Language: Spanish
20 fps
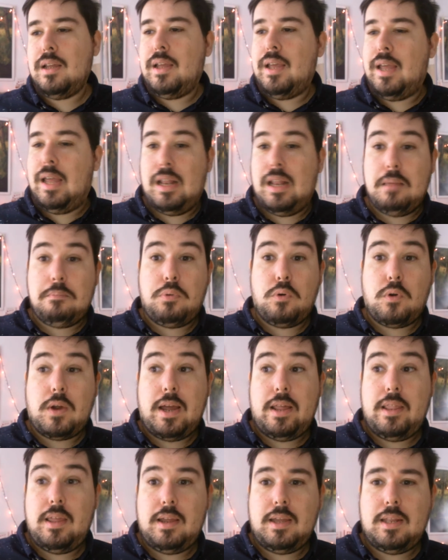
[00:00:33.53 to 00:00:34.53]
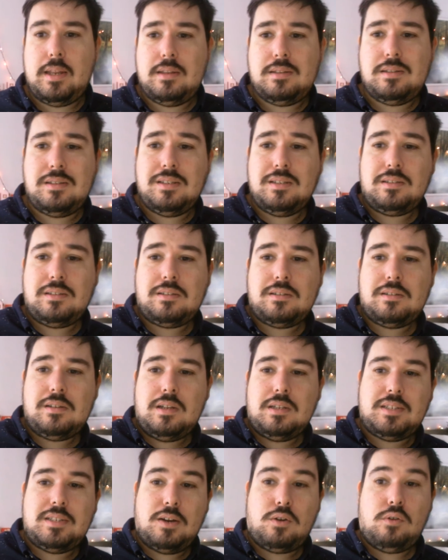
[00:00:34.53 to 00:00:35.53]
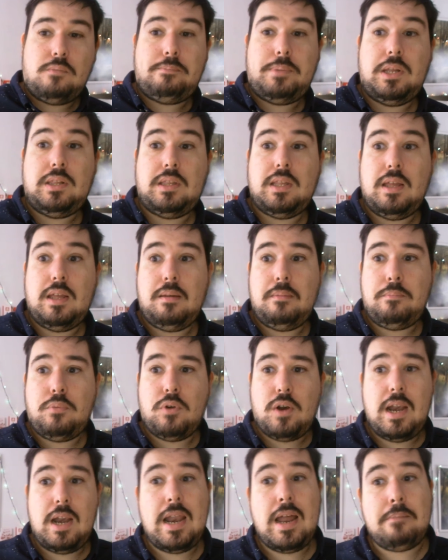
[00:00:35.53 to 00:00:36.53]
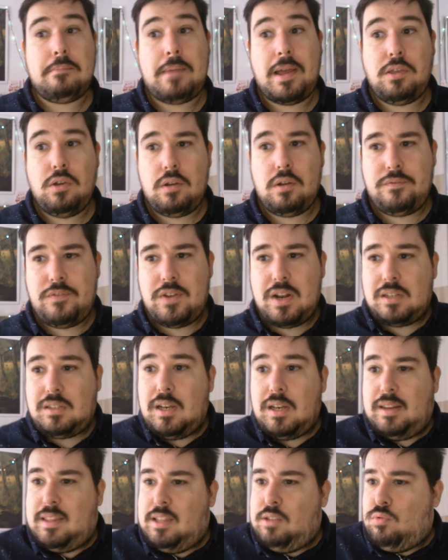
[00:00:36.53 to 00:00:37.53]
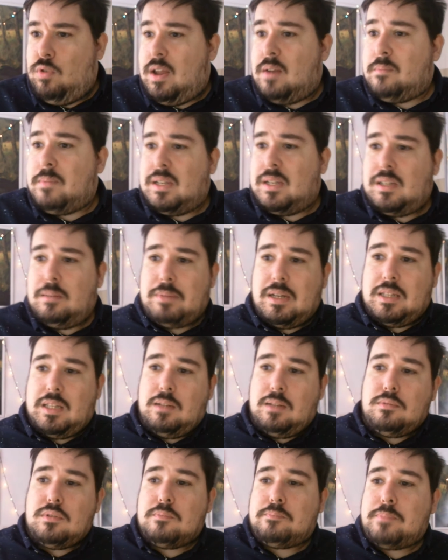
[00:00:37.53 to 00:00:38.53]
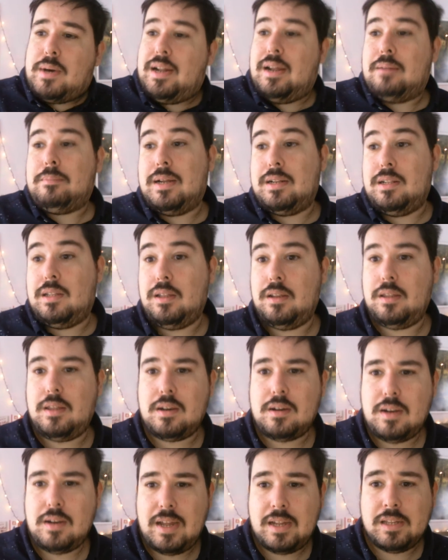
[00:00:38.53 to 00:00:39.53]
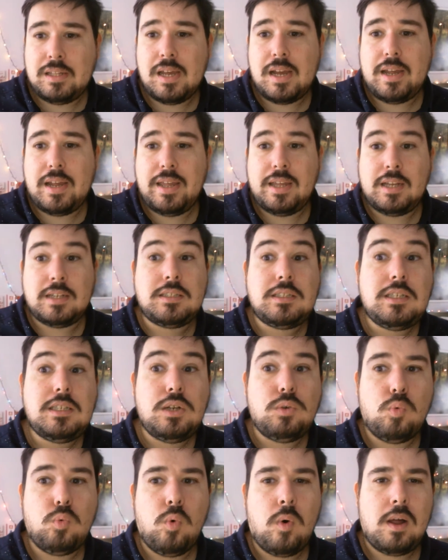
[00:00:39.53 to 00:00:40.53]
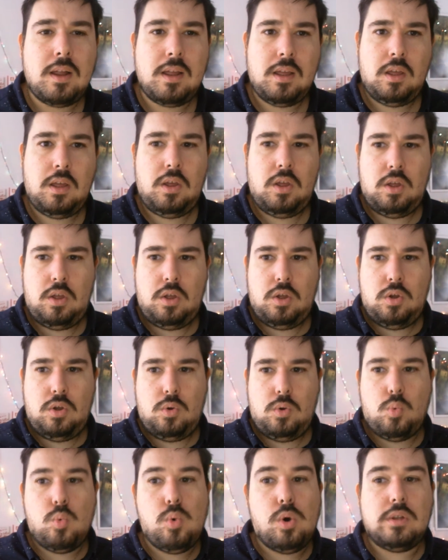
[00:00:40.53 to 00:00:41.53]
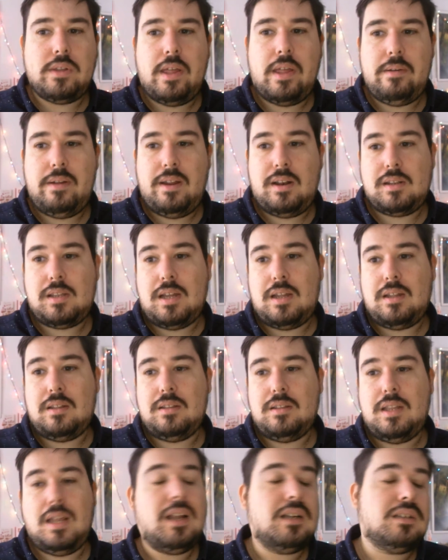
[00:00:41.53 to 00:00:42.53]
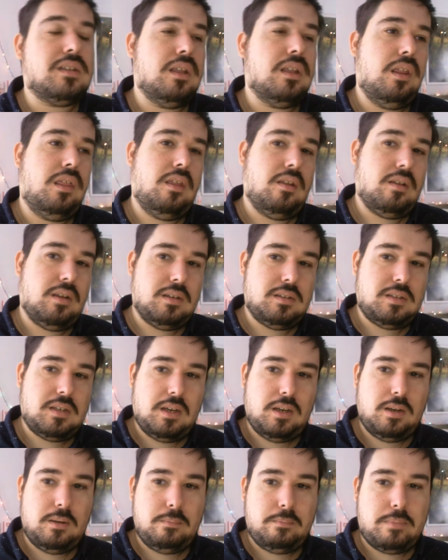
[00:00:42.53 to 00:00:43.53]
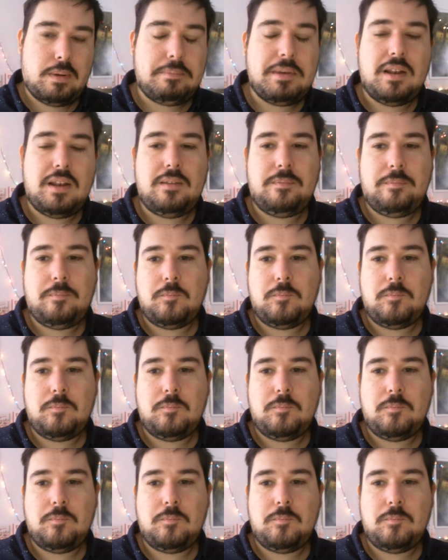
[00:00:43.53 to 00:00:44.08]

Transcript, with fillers: en época de crisis se compite por la mayor frase, el titular más llamativo para mantener la ya exigua cuota de venta de las ediciones en papel.